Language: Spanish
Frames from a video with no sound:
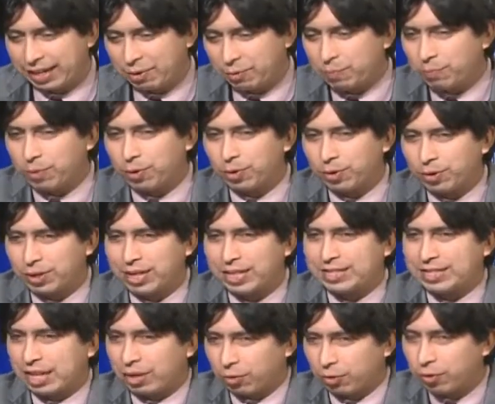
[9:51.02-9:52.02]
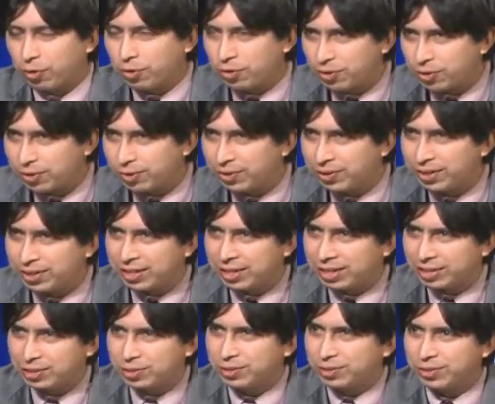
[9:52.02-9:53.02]
un polo de desarrollo en
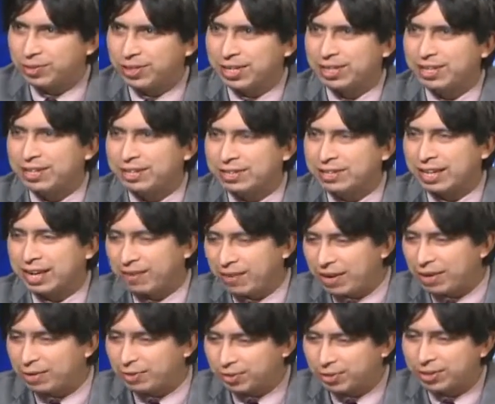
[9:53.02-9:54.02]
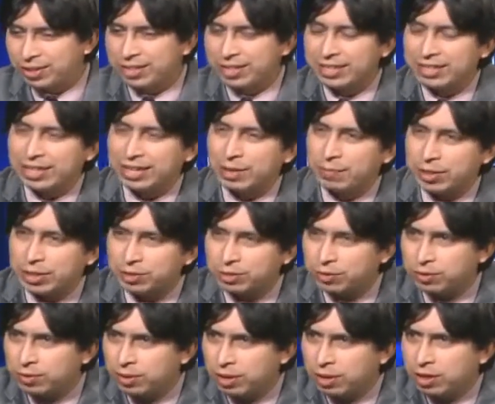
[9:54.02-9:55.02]
relación con el trabajo de este
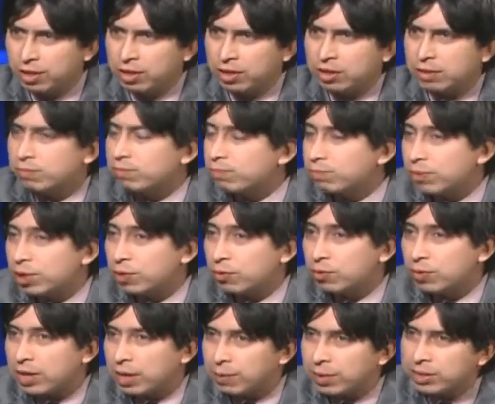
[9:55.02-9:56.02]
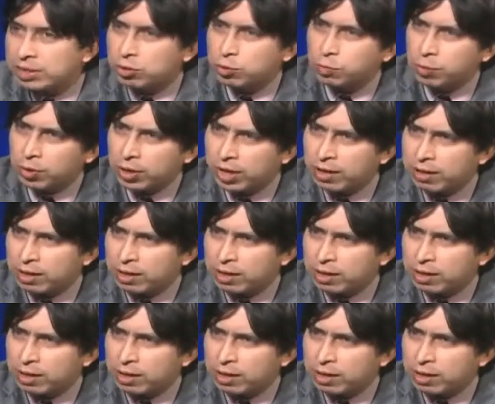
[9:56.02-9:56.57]
elemento pero nunca más se supo nada.